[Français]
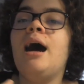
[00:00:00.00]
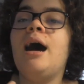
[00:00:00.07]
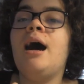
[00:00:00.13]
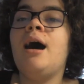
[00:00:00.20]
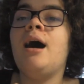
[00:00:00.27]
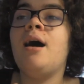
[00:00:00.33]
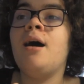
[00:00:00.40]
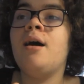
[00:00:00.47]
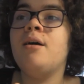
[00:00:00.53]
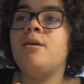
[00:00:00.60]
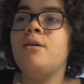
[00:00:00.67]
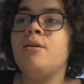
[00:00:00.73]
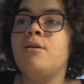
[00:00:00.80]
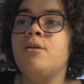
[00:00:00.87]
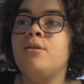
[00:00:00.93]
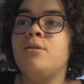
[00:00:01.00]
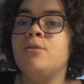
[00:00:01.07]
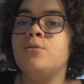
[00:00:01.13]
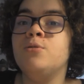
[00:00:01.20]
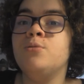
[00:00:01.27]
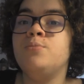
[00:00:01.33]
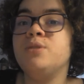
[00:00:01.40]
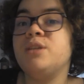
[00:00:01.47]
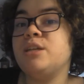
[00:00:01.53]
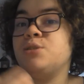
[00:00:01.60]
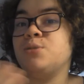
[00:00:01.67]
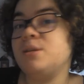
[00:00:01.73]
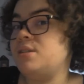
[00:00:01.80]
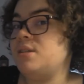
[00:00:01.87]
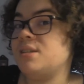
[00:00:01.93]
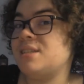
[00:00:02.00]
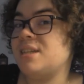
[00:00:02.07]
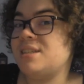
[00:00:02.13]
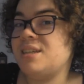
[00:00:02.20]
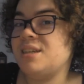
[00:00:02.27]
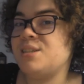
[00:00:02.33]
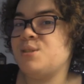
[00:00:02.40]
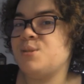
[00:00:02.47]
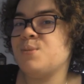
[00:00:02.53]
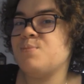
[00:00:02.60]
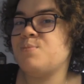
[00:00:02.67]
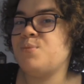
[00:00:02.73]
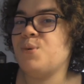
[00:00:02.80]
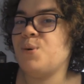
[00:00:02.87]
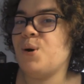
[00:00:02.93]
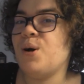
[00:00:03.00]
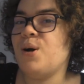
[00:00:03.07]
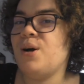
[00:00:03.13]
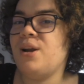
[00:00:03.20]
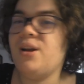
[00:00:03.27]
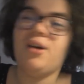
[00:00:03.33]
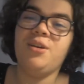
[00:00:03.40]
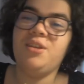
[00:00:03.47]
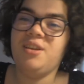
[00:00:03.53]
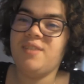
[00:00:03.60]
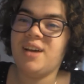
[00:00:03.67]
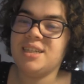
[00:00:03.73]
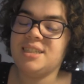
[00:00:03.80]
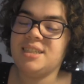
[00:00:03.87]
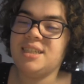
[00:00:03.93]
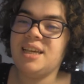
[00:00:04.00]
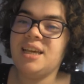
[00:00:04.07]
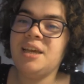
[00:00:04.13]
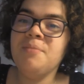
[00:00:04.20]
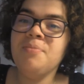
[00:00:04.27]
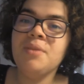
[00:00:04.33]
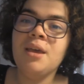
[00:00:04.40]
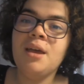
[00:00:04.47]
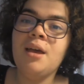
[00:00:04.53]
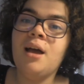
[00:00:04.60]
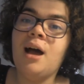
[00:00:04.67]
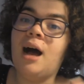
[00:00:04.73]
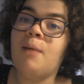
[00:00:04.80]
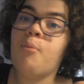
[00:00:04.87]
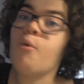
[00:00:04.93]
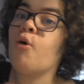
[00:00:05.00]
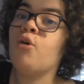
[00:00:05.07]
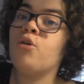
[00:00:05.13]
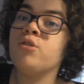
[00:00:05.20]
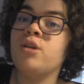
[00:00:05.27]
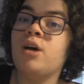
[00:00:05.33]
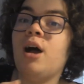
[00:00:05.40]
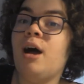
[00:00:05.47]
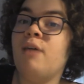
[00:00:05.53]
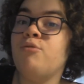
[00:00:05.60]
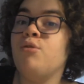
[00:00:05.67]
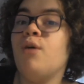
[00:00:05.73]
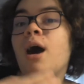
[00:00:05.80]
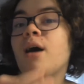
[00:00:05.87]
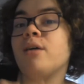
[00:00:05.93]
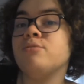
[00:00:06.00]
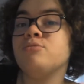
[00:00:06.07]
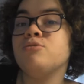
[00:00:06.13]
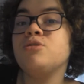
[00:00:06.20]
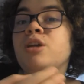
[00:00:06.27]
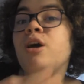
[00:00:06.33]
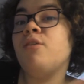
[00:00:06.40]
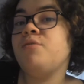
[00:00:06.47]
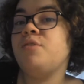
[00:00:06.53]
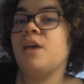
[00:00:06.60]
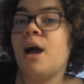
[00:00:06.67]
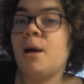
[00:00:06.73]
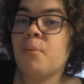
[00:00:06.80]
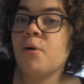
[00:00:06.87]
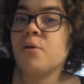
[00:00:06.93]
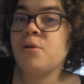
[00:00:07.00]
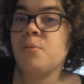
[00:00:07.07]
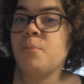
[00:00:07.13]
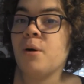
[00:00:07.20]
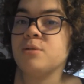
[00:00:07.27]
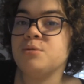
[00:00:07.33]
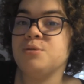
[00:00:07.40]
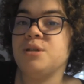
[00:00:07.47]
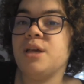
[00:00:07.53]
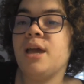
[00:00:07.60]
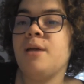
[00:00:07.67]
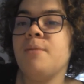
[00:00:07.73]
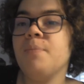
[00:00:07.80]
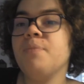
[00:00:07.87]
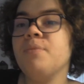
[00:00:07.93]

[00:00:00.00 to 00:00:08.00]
à euh, peut-être choisir cette section pour euh, leur université, apprendre à vouloir donner envie à apprendre le portugais.